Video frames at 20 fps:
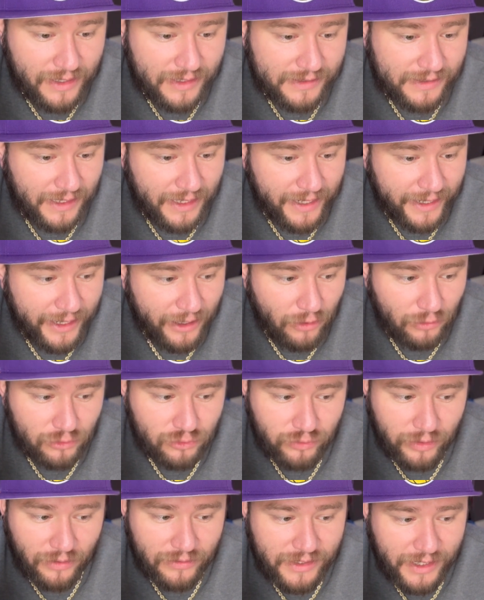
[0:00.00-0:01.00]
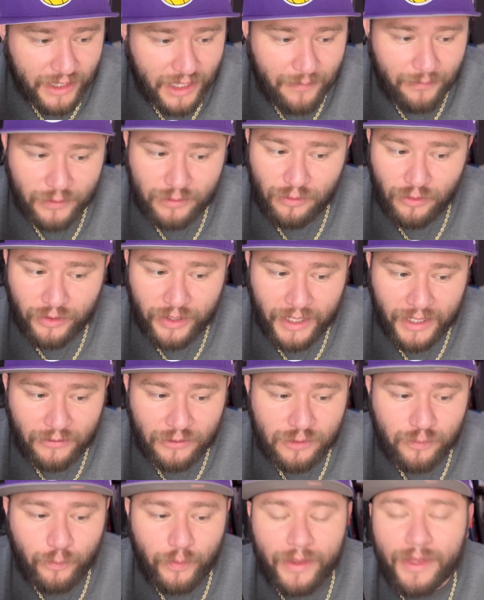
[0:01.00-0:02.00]
Se lee que los usuarios de equipos
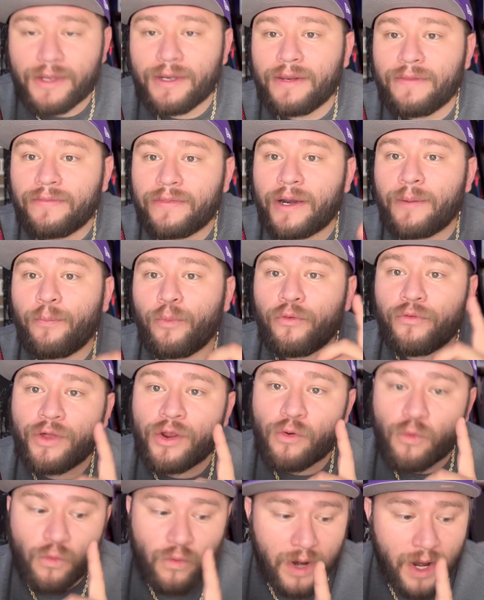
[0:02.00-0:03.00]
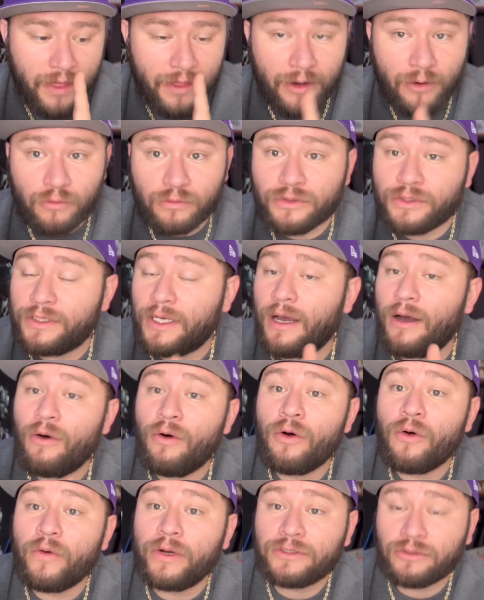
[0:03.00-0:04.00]
bloqueados pueden interponer una denuncia.
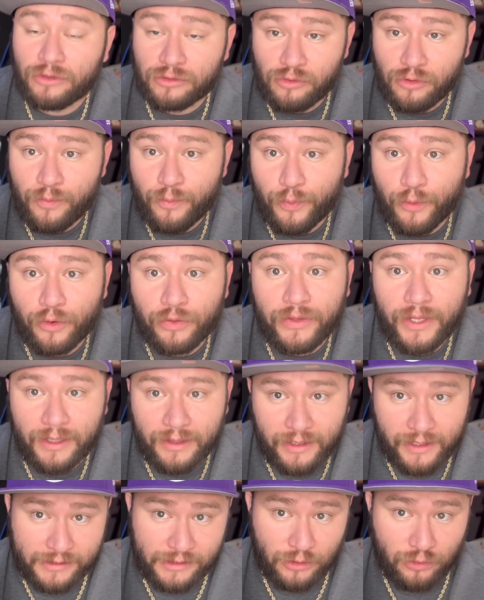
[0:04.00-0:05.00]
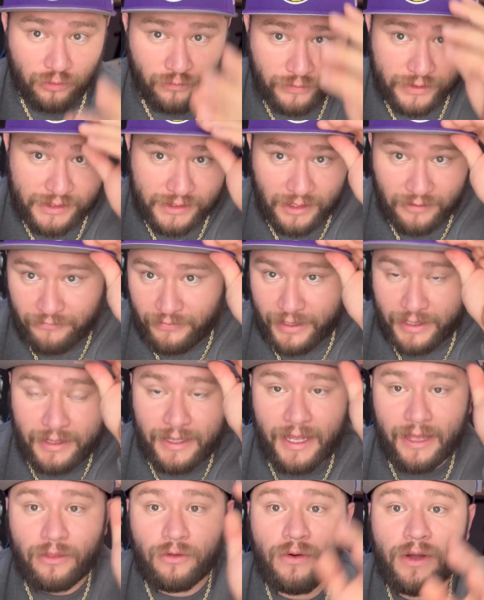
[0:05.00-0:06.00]
Ojo, esto es lo importante. Si tú fuiste
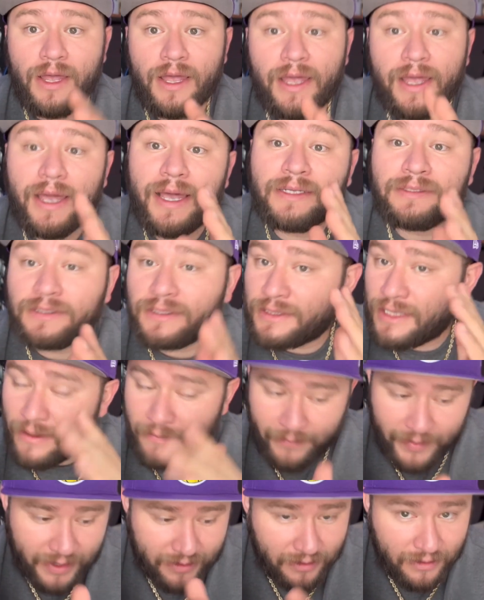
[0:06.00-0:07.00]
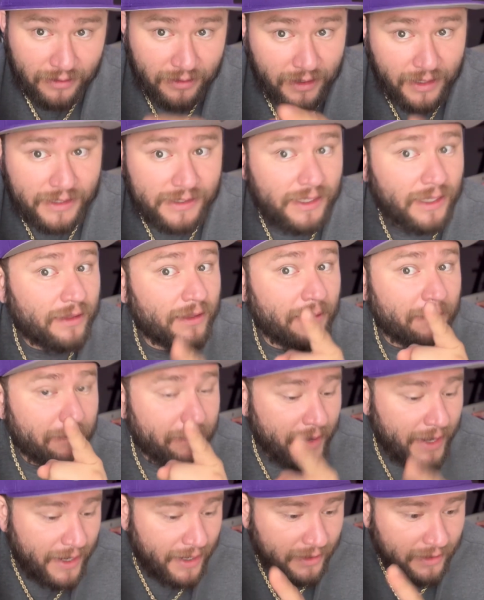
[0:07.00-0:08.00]
afectado, esta es la parte interesante
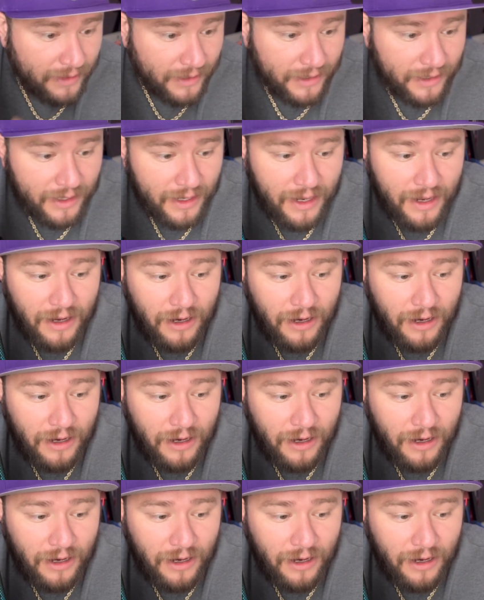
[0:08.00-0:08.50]
para ti.